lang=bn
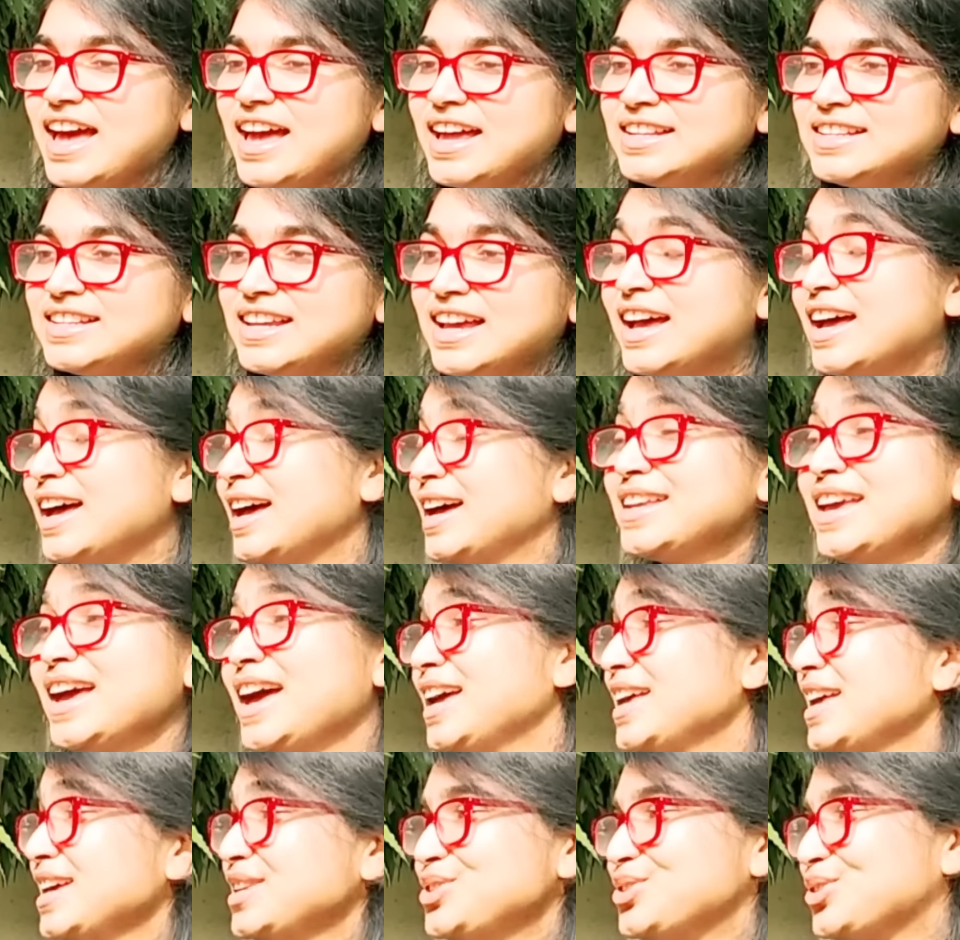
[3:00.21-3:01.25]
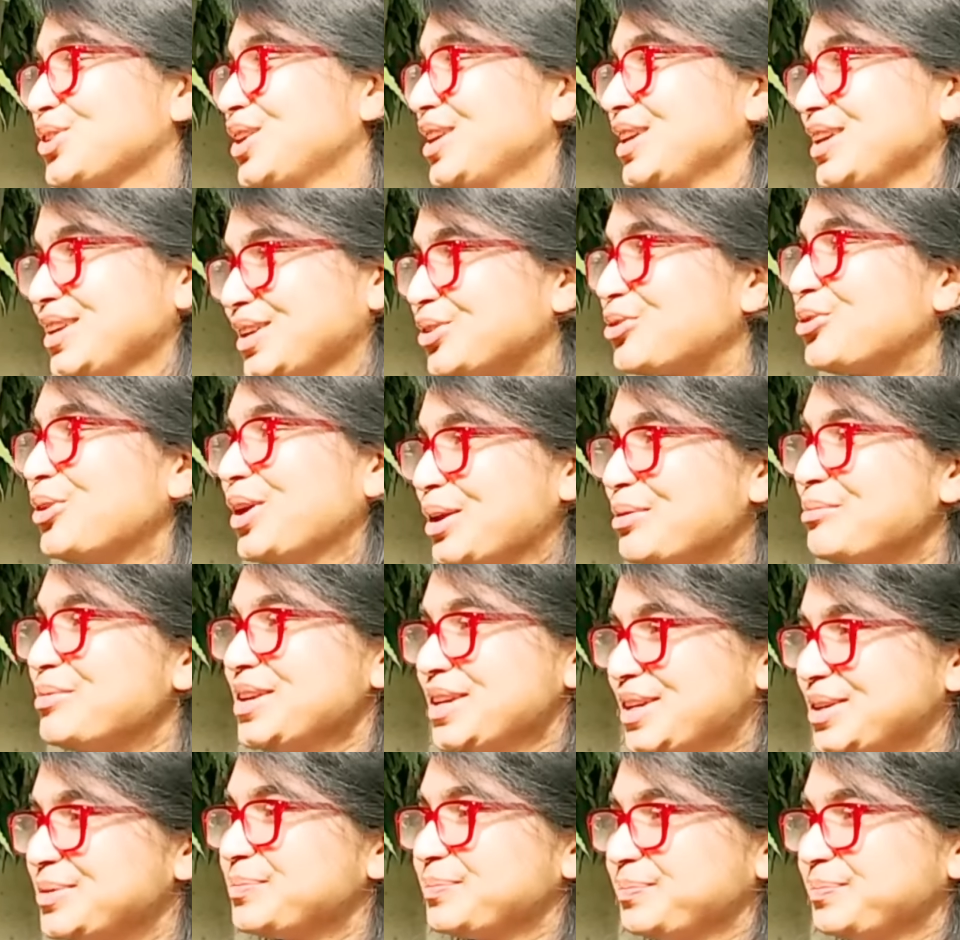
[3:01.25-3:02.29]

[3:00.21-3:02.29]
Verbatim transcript: And uh, yeah, I enjoyed it quite a bit.